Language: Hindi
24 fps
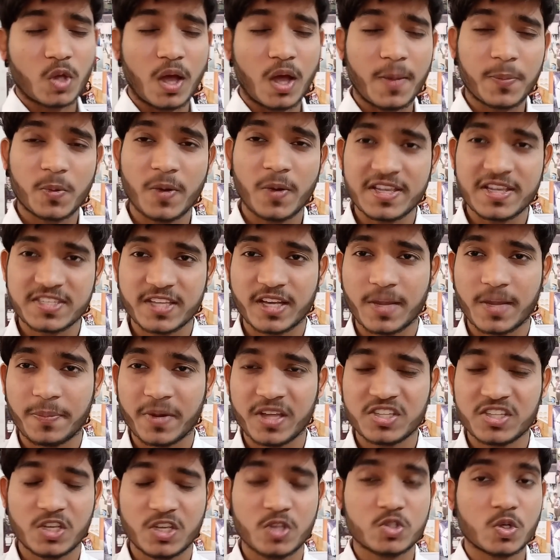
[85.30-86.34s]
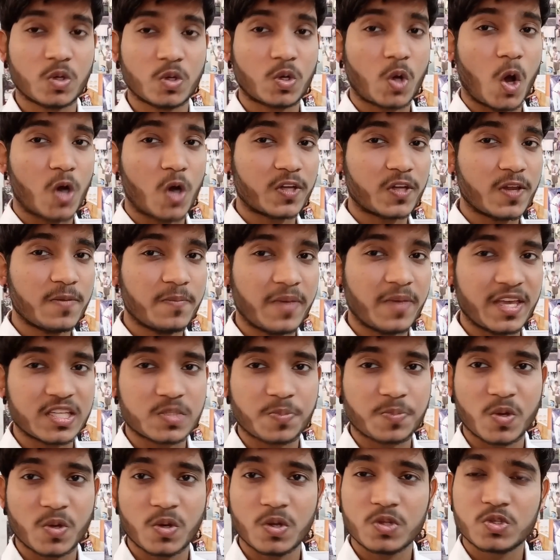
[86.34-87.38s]
तो आपको ऐसे कपड़े चाहिए जो कॉटन
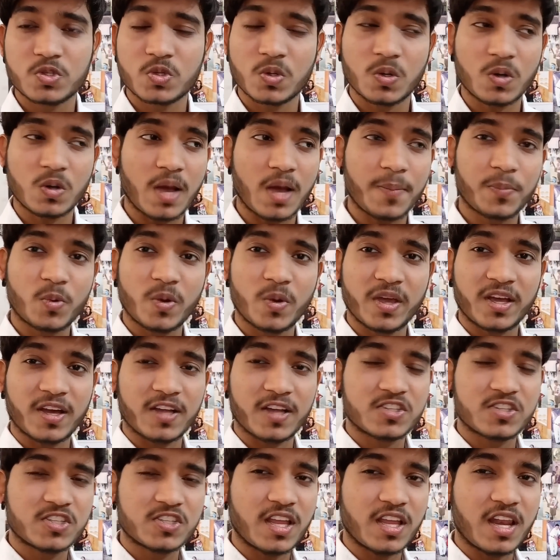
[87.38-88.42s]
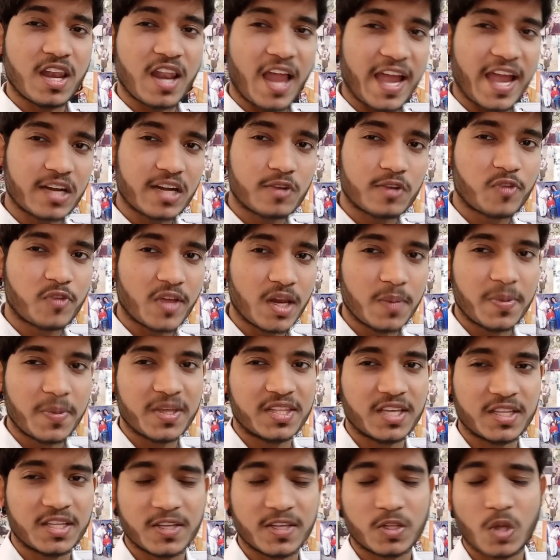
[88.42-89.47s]
बेस पे हो जो आपको एक अच्छे लाइट फील
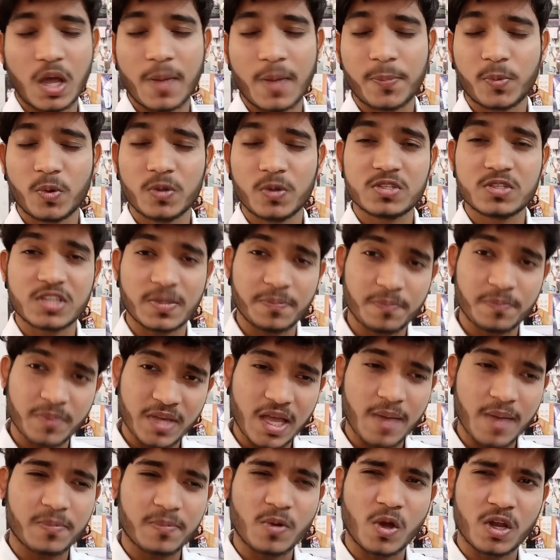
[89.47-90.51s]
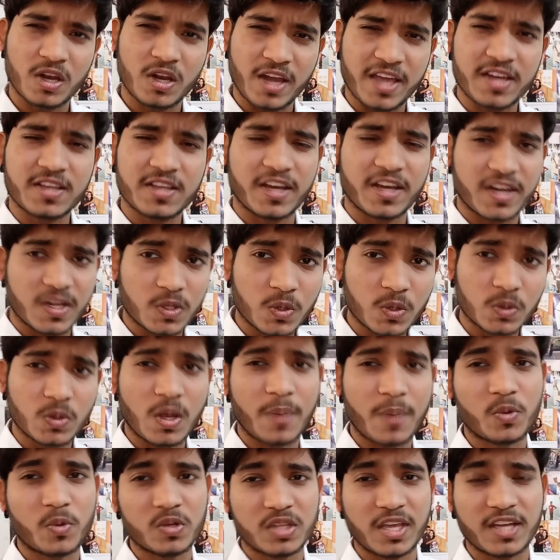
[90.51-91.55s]
भी दे दे तो आपको जब भी आप ऑनलाइन खरीदो
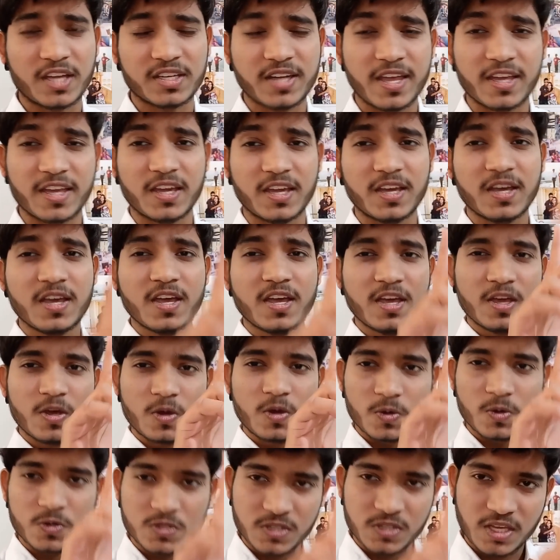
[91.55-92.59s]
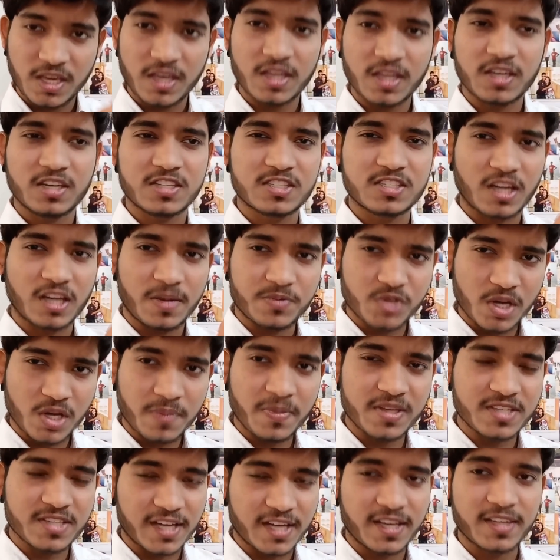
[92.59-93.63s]
तो आपको देखना है कि उसके डिस्क्रिप्शन
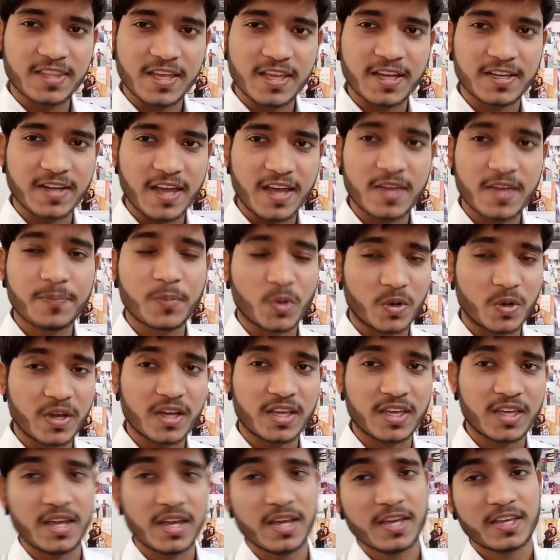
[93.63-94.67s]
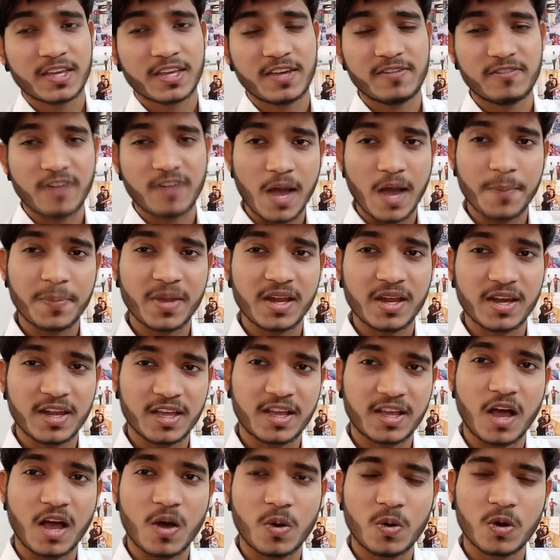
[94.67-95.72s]
में जाके देखना है प्रोडक्ट के कि वहां पे
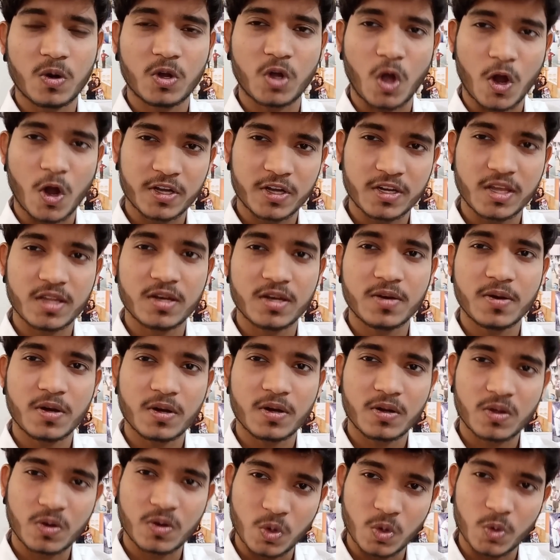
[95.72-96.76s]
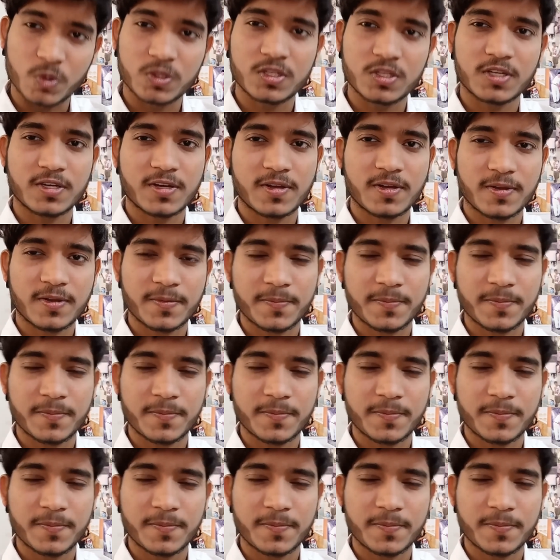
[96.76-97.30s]
लिखा हो कॉटन क्लोथ